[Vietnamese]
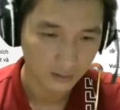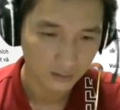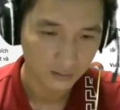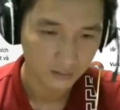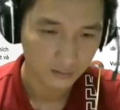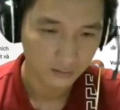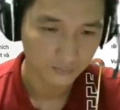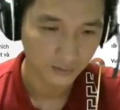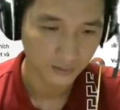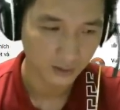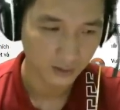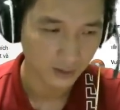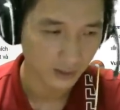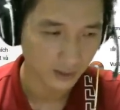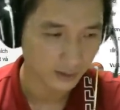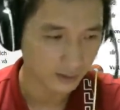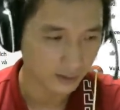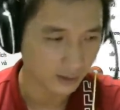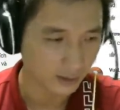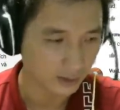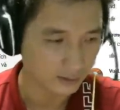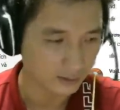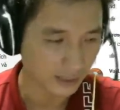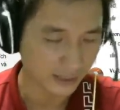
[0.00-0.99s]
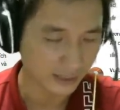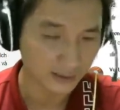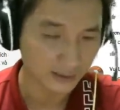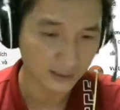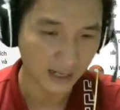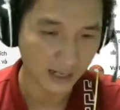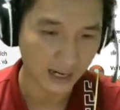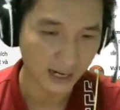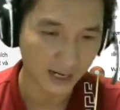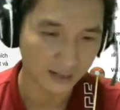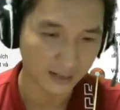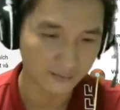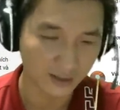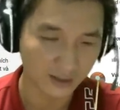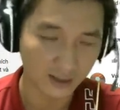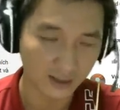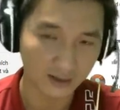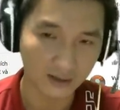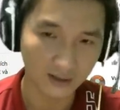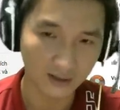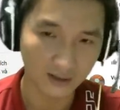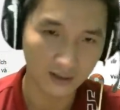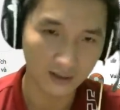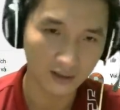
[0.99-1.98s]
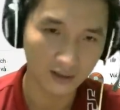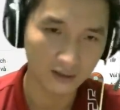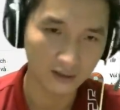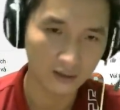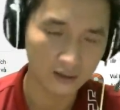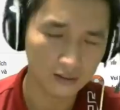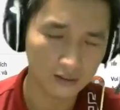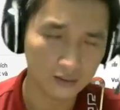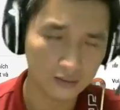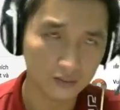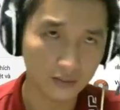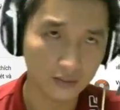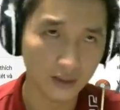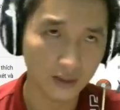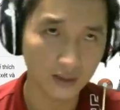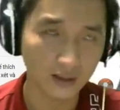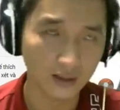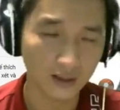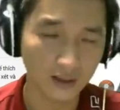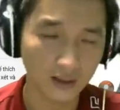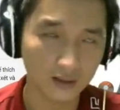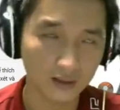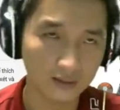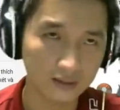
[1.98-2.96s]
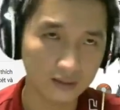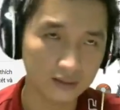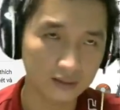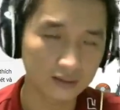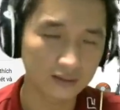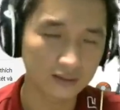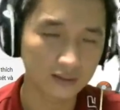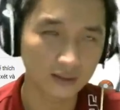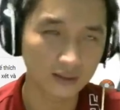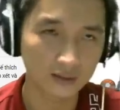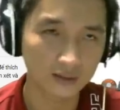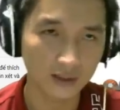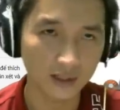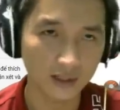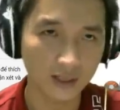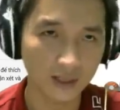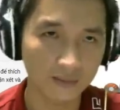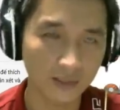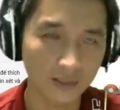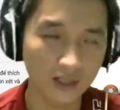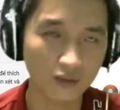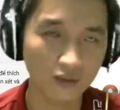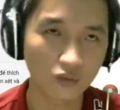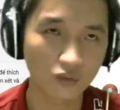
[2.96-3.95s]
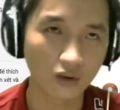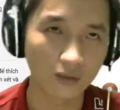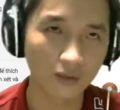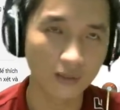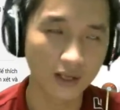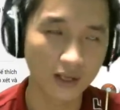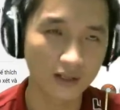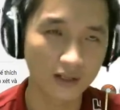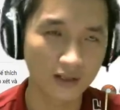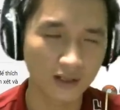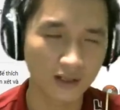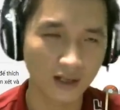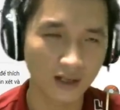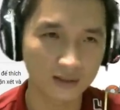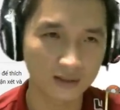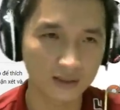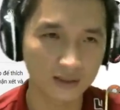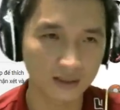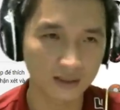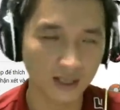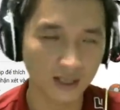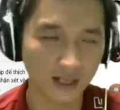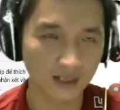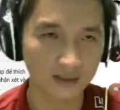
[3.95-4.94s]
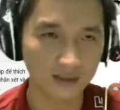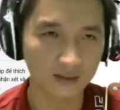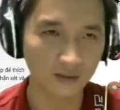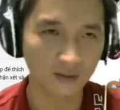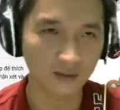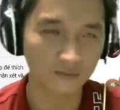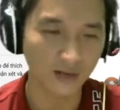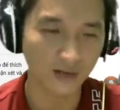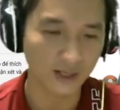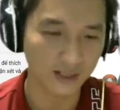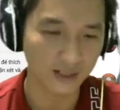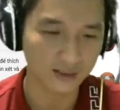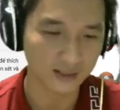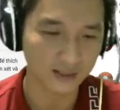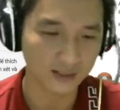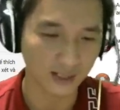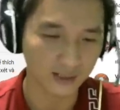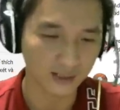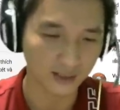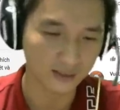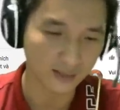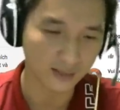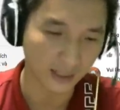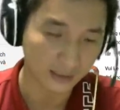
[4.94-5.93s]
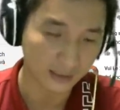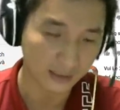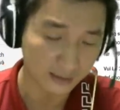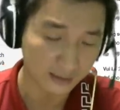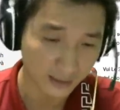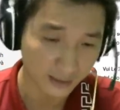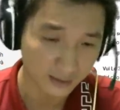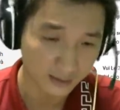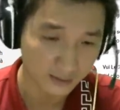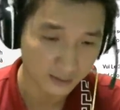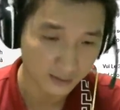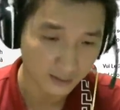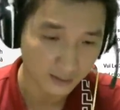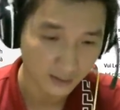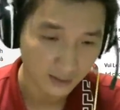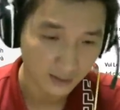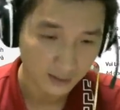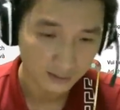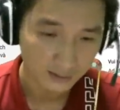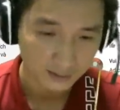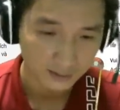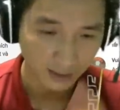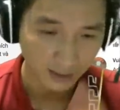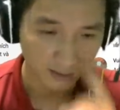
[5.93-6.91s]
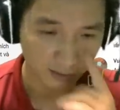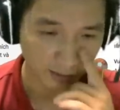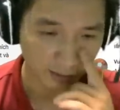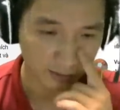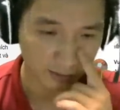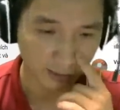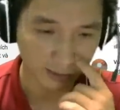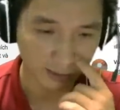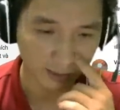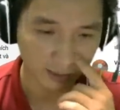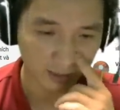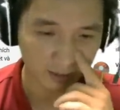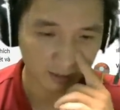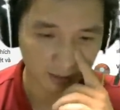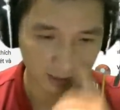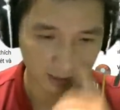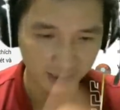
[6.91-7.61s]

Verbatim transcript: Với lại thánh với lại cái tuyến giới thiền bi của bên gì ta, trong Vạn Linh Cảnh là thánh linh đệ thất.